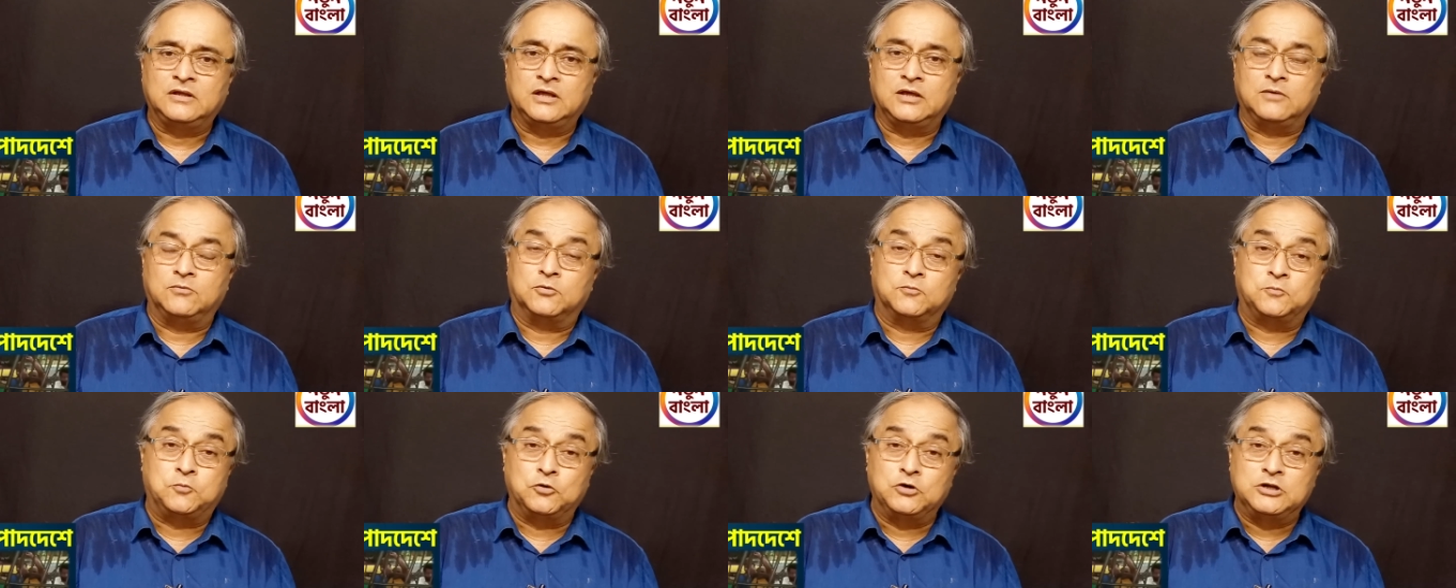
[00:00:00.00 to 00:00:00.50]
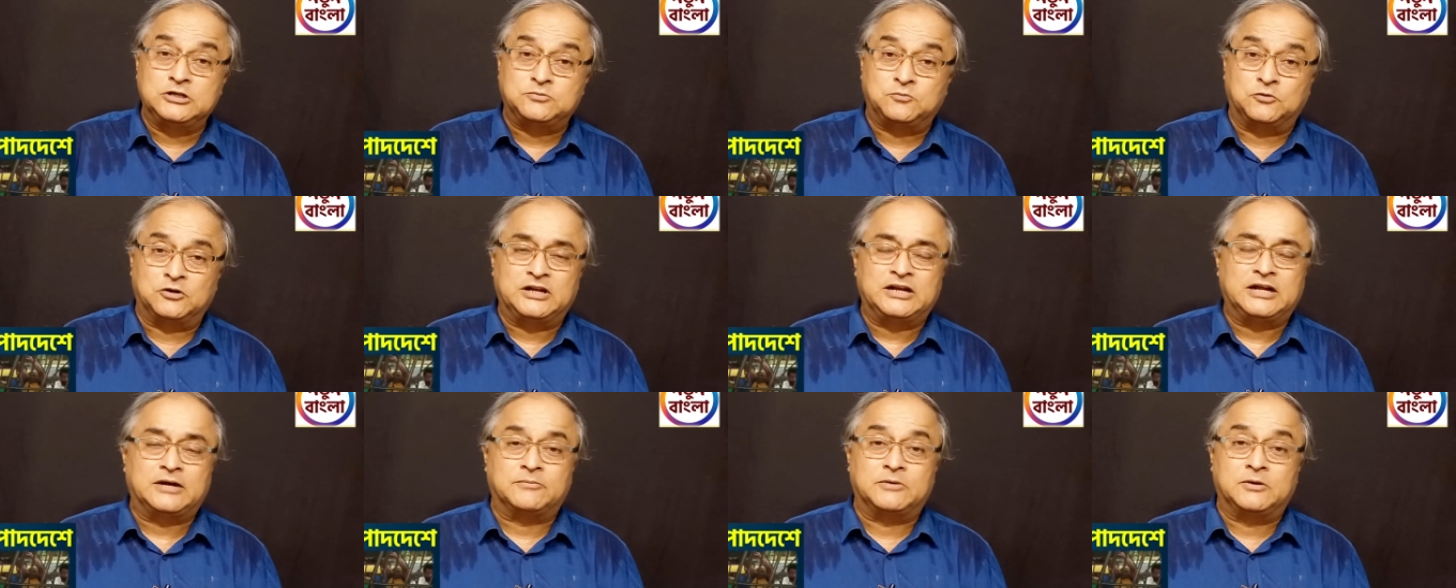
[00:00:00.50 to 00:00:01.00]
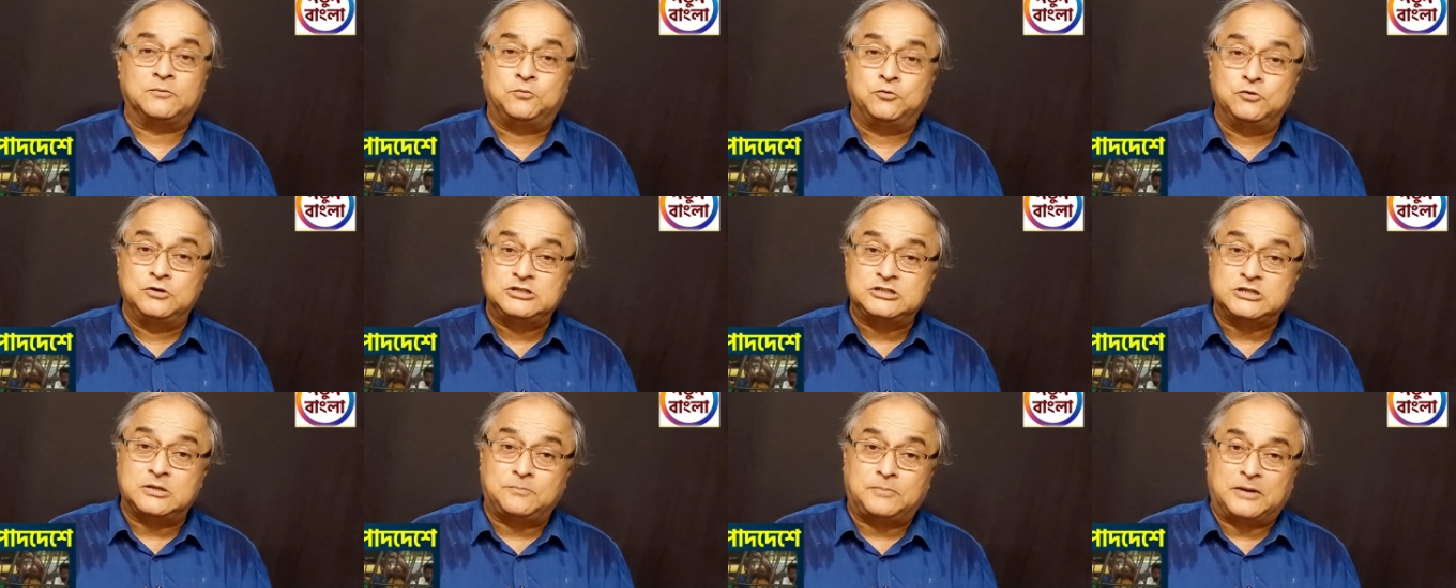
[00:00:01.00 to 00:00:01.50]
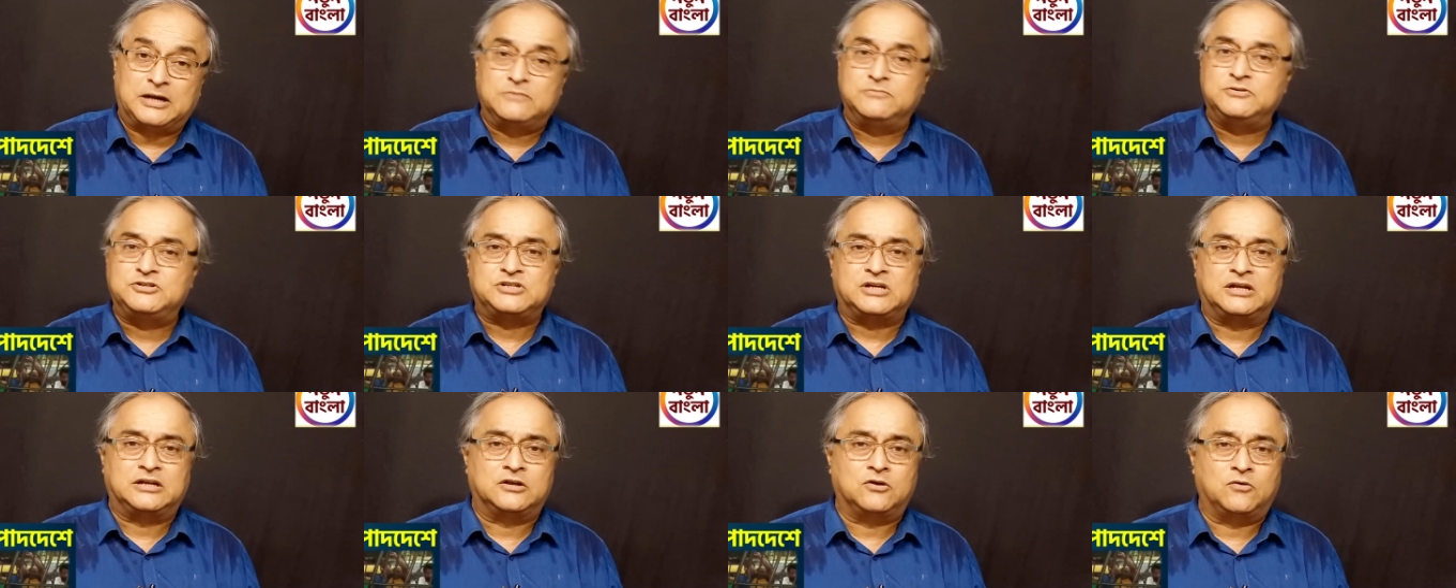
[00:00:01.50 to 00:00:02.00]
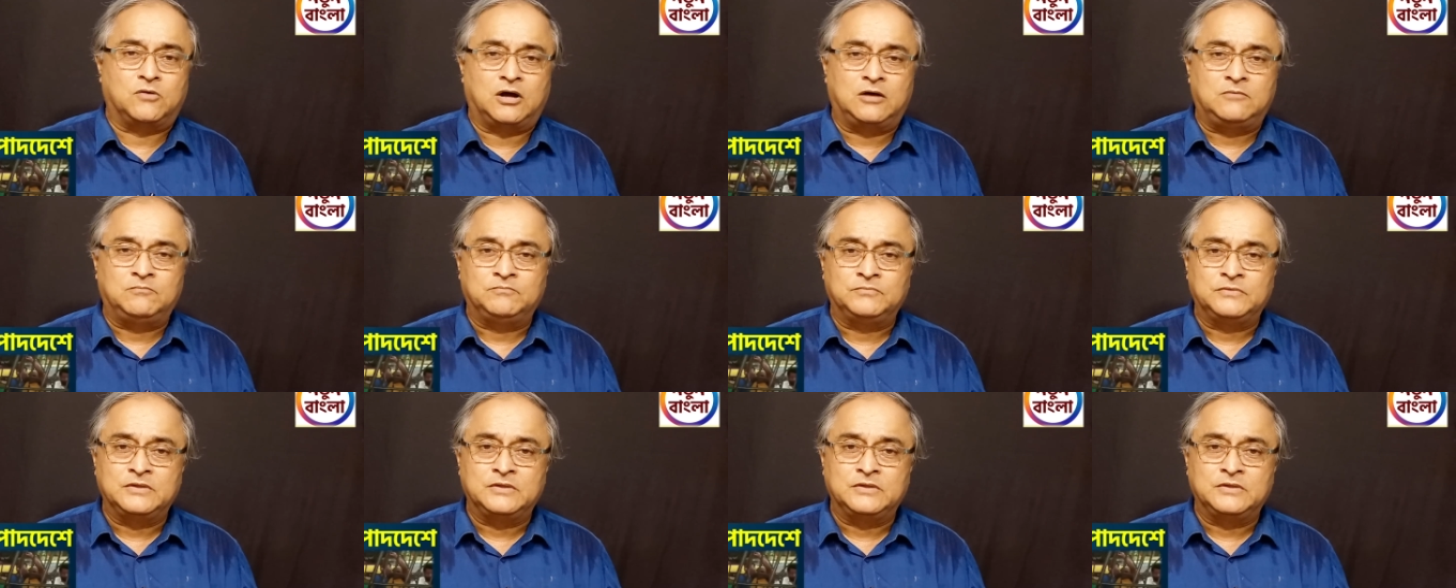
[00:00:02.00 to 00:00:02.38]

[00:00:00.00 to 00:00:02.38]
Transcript: এবং পুলিশ মনে রাখবেন পুলিশের পারমিশন নেওয়া